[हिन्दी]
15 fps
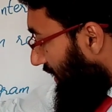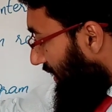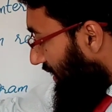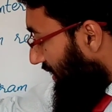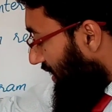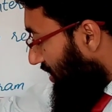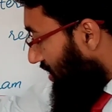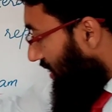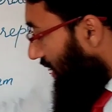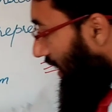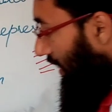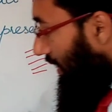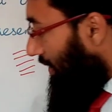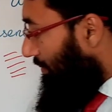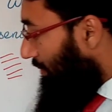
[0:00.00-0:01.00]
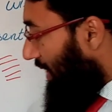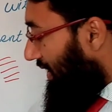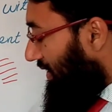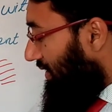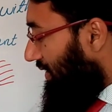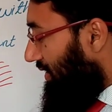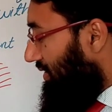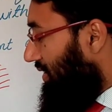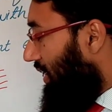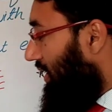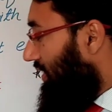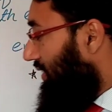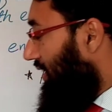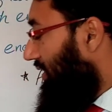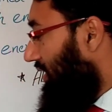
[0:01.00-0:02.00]
रेडिएशन आकर मैटर के
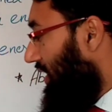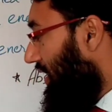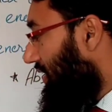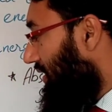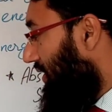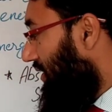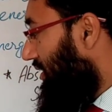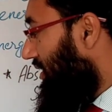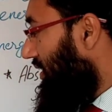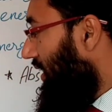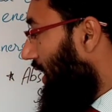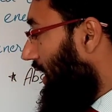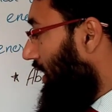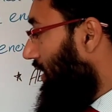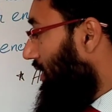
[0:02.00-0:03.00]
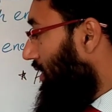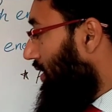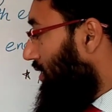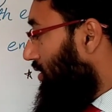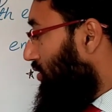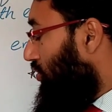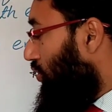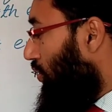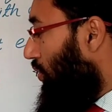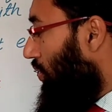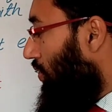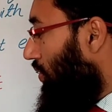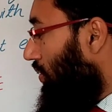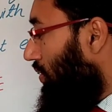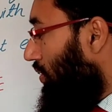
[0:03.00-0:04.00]
साथ इंटरेक्ट करती है तो
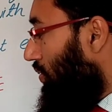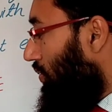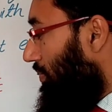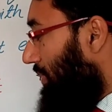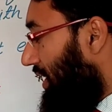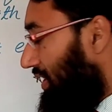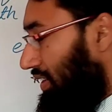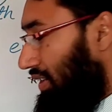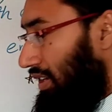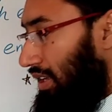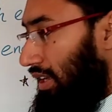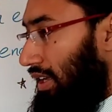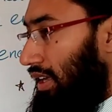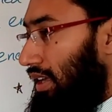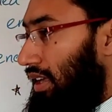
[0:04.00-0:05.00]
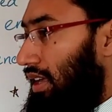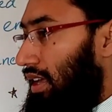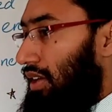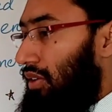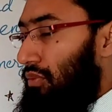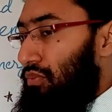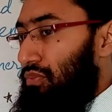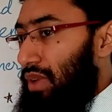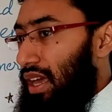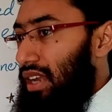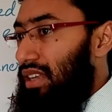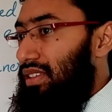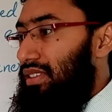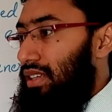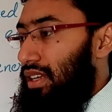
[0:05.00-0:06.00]
मैटर के
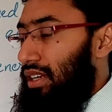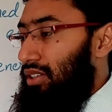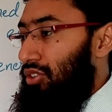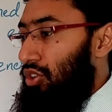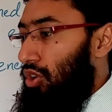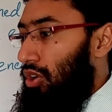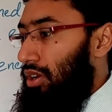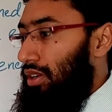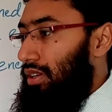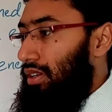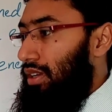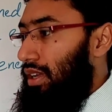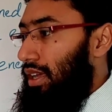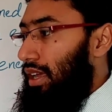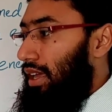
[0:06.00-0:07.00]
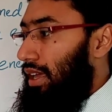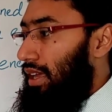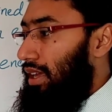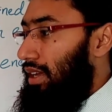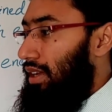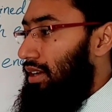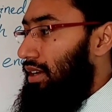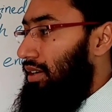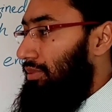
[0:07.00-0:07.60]
वैलेंस इलेक्ट्रॉन एक